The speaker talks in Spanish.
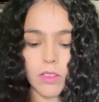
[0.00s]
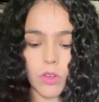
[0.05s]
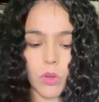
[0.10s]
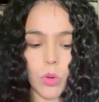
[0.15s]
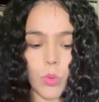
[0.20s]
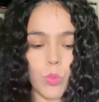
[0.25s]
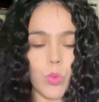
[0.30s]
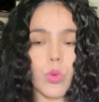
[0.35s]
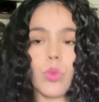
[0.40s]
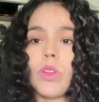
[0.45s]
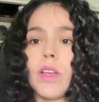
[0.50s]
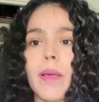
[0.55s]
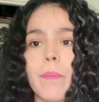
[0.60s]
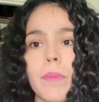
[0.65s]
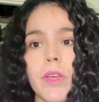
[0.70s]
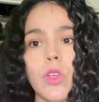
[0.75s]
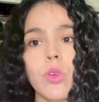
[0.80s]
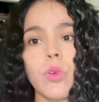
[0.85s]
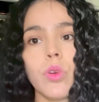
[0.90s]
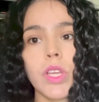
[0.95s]
como la
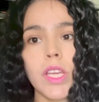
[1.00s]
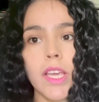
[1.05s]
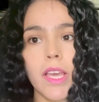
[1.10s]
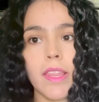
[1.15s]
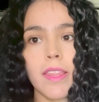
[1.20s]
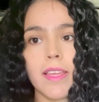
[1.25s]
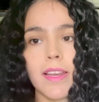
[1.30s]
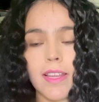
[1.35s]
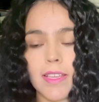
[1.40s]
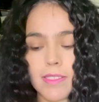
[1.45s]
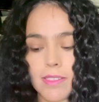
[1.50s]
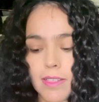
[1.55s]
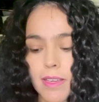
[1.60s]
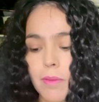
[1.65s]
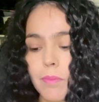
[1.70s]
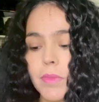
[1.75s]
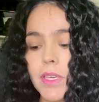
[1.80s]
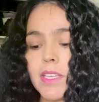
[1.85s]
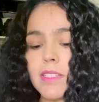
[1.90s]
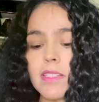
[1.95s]
mayoría de las
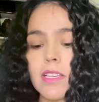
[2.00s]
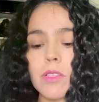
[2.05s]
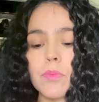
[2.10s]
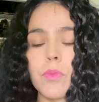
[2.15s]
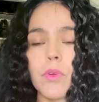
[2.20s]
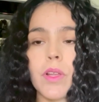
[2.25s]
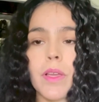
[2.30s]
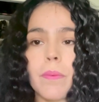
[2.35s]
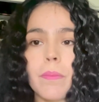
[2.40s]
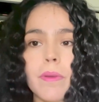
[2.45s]
camisas, porque